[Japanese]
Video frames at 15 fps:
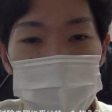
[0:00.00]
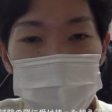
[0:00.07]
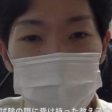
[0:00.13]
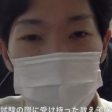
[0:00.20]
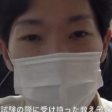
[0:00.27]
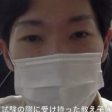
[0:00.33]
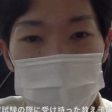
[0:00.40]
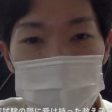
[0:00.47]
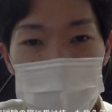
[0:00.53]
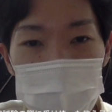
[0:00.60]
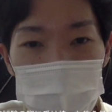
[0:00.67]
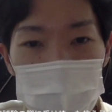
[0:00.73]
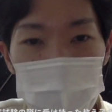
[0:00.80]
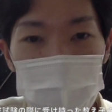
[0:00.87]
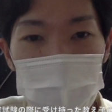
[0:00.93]
いう人
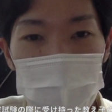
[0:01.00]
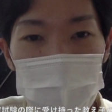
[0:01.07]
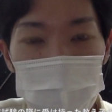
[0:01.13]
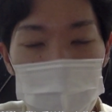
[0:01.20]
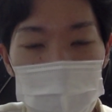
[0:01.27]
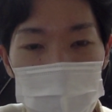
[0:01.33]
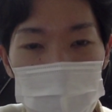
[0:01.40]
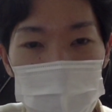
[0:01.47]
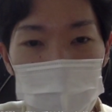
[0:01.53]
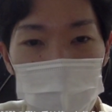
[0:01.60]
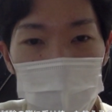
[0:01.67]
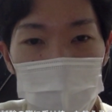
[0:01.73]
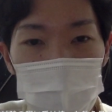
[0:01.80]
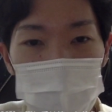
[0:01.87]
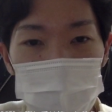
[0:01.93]
間が、まあ、逆転
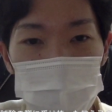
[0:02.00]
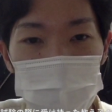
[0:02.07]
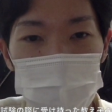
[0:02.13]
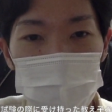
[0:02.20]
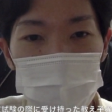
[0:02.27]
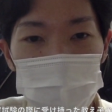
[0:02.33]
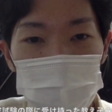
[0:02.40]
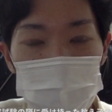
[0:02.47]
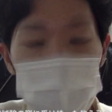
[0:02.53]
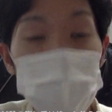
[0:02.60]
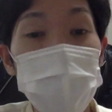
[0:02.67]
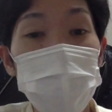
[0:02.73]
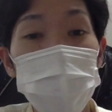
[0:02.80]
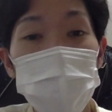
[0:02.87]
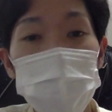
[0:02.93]
合格で
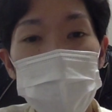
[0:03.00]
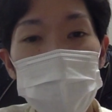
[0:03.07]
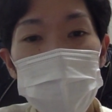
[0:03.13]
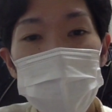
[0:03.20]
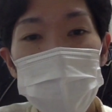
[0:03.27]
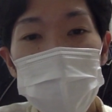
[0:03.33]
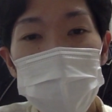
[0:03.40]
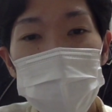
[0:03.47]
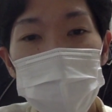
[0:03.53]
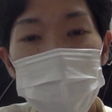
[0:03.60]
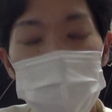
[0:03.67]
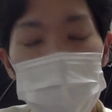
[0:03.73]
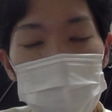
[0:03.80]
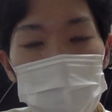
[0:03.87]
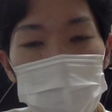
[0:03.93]
きるので、
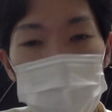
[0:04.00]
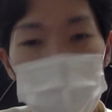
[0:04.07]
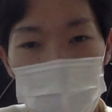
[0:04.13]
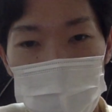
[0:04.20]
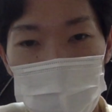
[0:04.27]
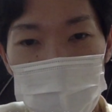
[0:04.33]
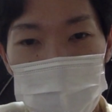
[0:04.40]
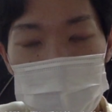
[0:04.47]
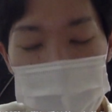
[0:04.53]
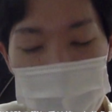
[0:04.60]
まあ、ちょっとそこ、